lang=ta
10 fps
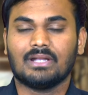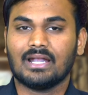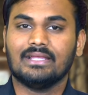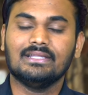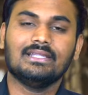பட்
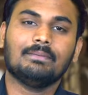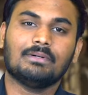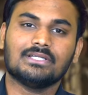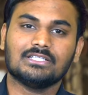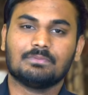ஆனால் இந்த
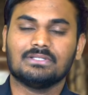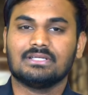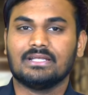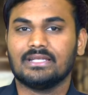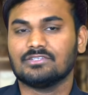பஜாஜ்
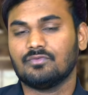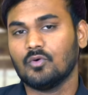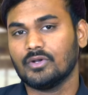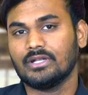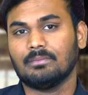பல்சர் என்எஸ்
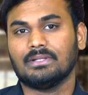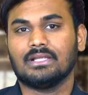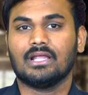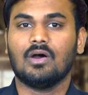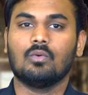ஃபோர் ஹண்ட்ரட்ல
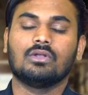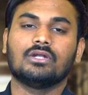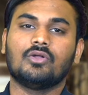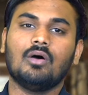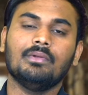பார்த்தீங்கன்னா
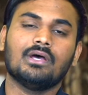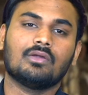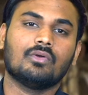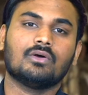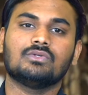உங்களுக்கு
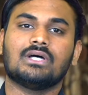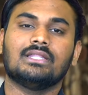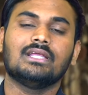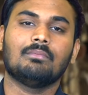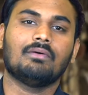டாமினாரோட கொஞ்சம்
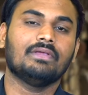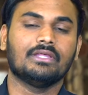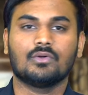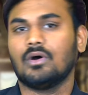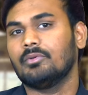அதிகமாகவே
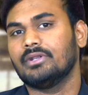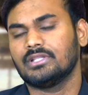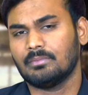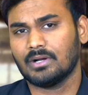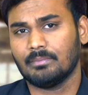இருக்கும் அப்படின்னு
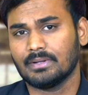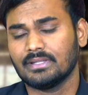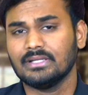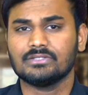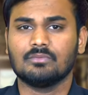
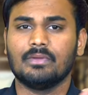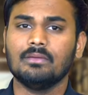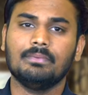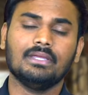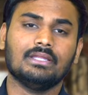எதிர்பார்க்கப்படுது ஸோ
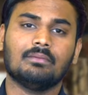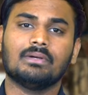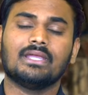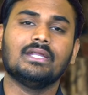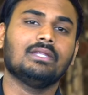மேபி
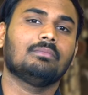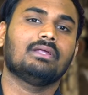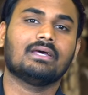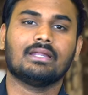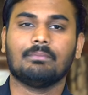நம்ம கேடிஎம்ல
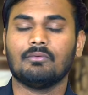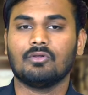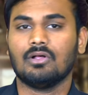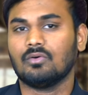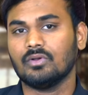இருக்கிற
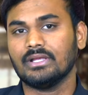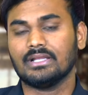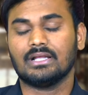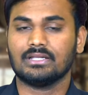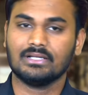பவராக கூட
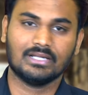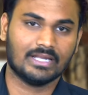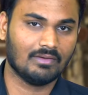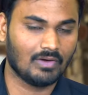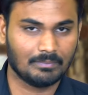இருக்கிறதுக்கு
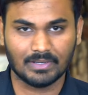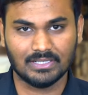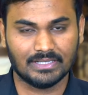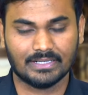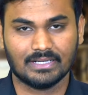நிறைய
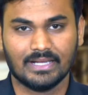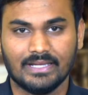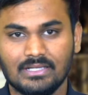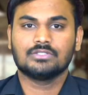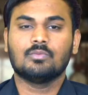வாய்ப்புகள் இருக்குங்க
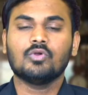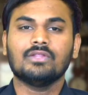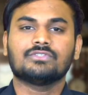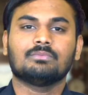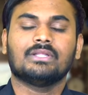ஸோ மூணாவது
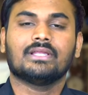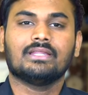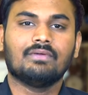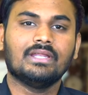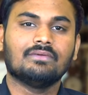விஷயம் பார்த்தீங்கன்னா
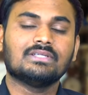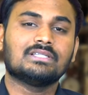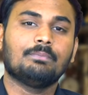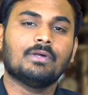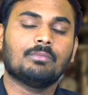இந்த வண்டியில் வந்து
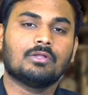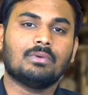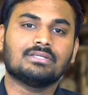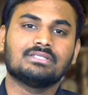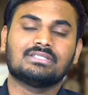ஸ்லிப்பர் மட்டும்
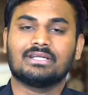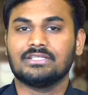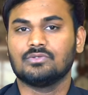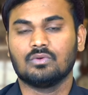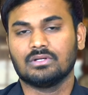அசிஸ்ட்
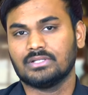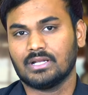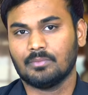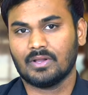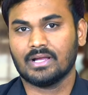கிளச் உங்களுக்கு
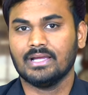தரப்போறாங்க